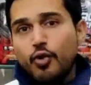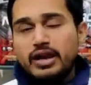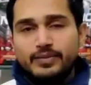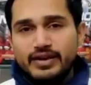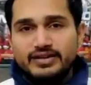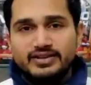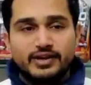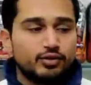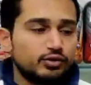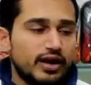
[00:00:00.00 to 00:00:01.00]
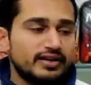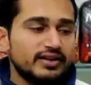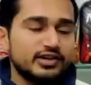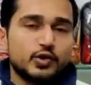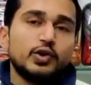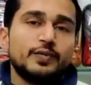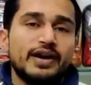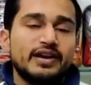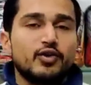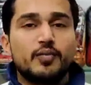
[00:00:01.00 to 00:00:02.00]
एल बी एस जी हाँ दोस्तों आज इनकी छोटी
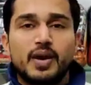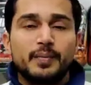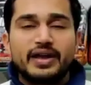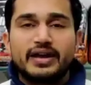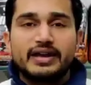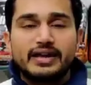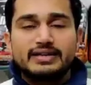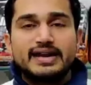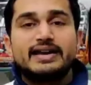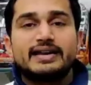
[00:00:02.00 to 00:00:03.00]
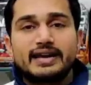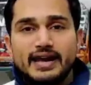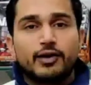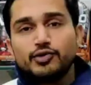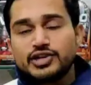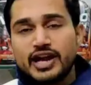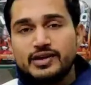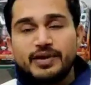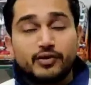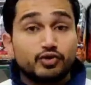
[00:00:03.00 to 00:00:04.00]
पैकिंग को हम कंपेयर करेंगे जानेंगे क्या कुछ है
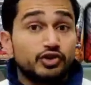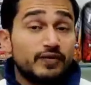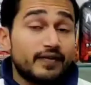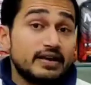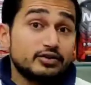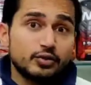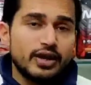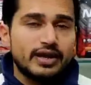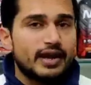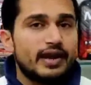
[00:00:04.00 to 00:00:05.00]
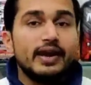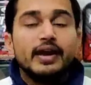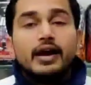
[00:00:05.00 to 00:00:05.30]
इनमें कुछ डिफरेंस तो नहीं है